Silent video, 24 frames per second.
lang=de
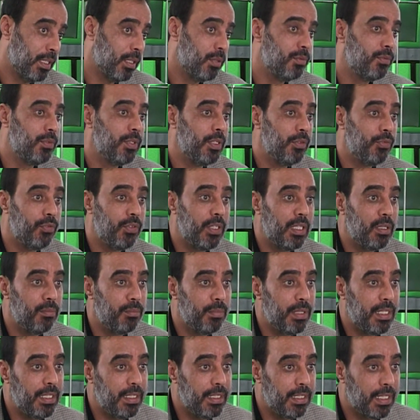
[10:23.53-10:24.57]
wie viele
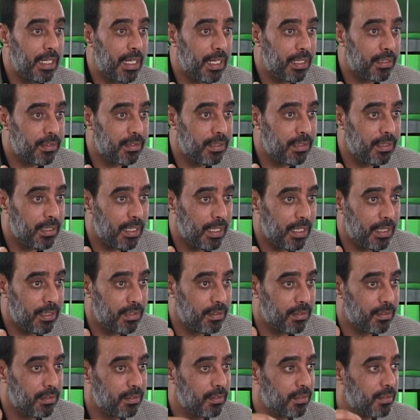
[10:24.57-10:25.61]
Milliarden
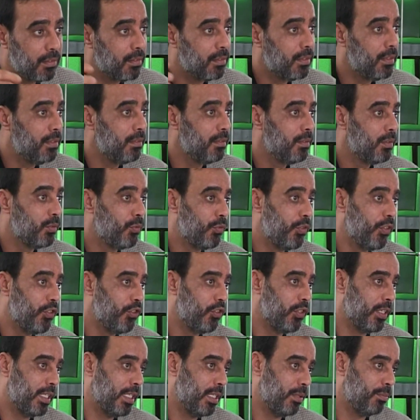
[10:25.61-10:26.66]
an
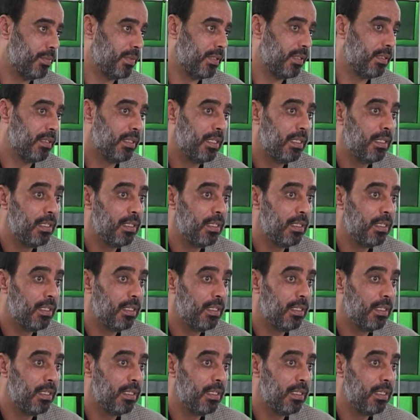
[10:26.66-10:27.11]
Fische gibt,